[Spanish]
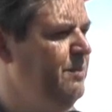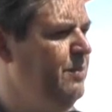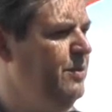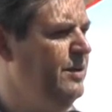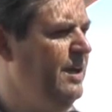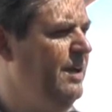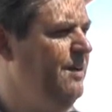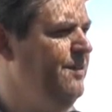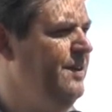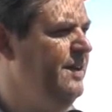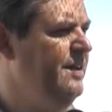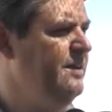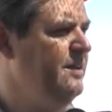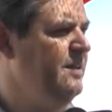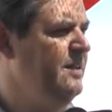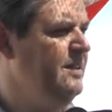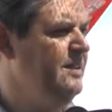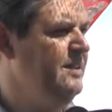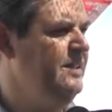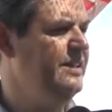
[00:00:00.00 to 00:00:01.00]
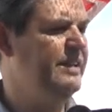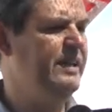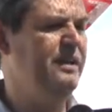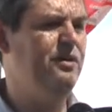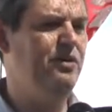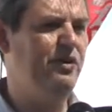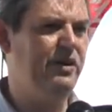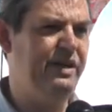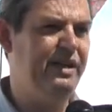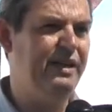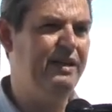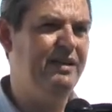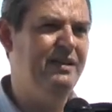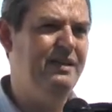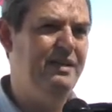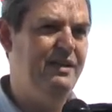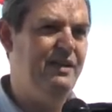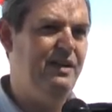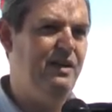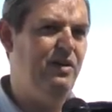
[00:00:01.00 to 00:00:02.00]
podrás ver y recorrer
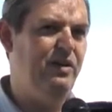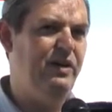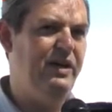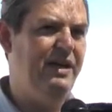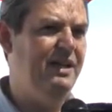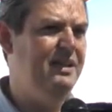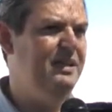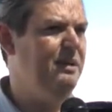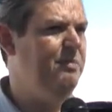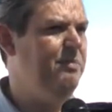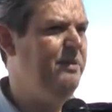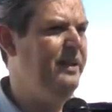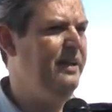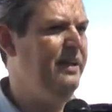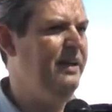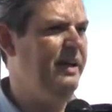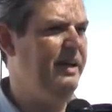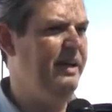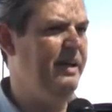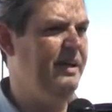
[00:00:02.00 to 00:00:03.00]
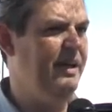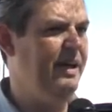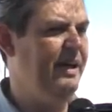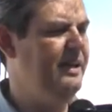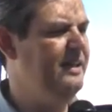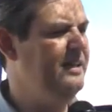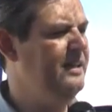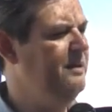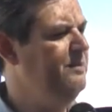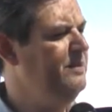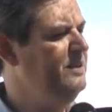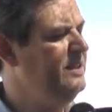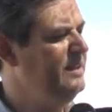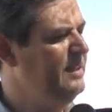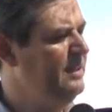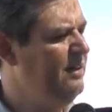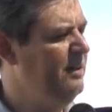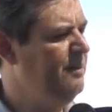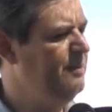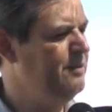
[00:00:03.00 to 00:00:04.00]
lo que es el despliegue que hay del
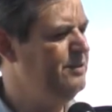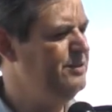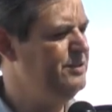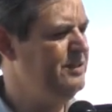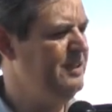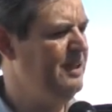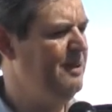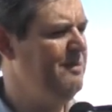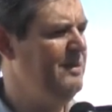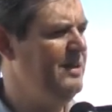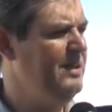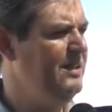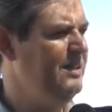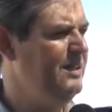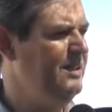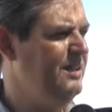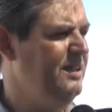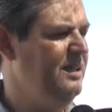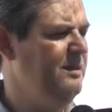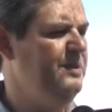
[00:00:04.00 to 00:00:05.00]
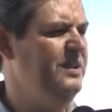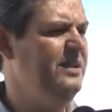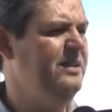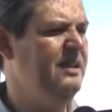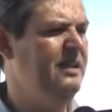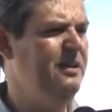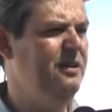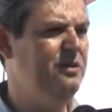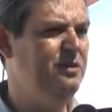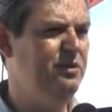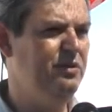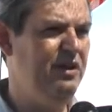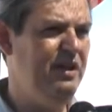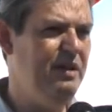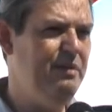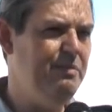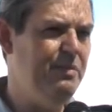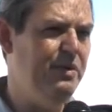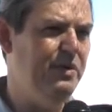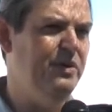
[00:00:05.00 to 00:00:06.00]
Ministerio de la Producción y Ambiente, del Ministerio de
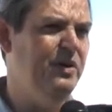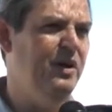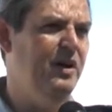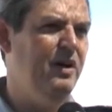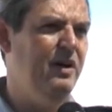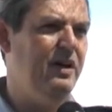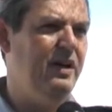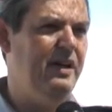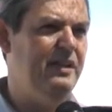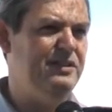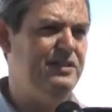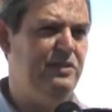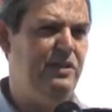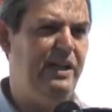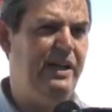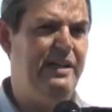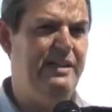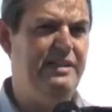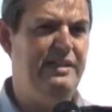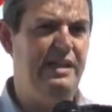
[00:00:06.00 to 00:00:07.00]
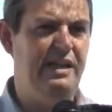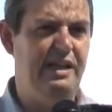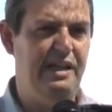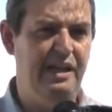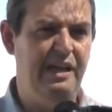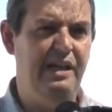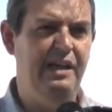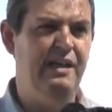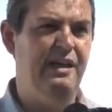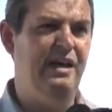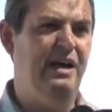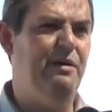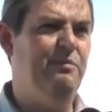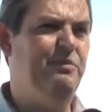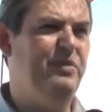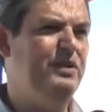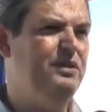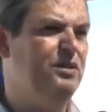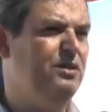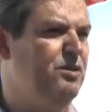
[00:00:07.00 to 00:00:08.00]
Turismo, que son la gente que
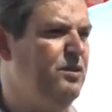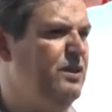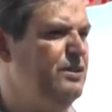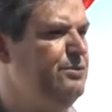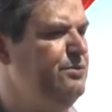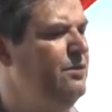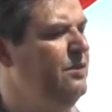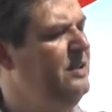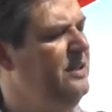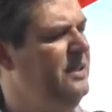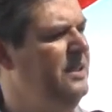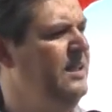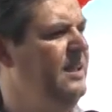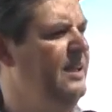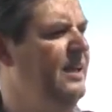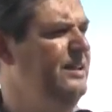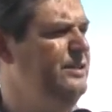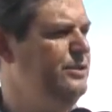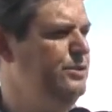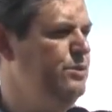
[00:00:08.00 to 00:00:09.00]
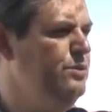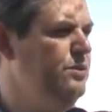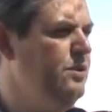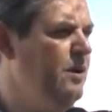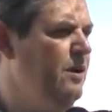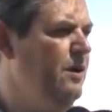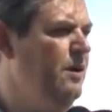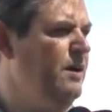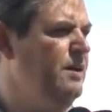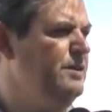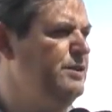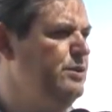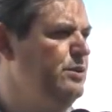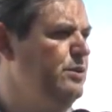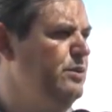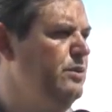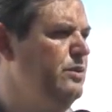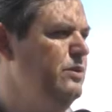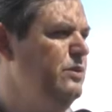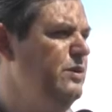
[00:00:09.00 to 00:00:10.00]
han puesto toda su logística y su,
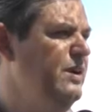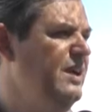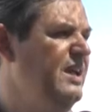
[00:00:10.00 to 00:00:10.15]
su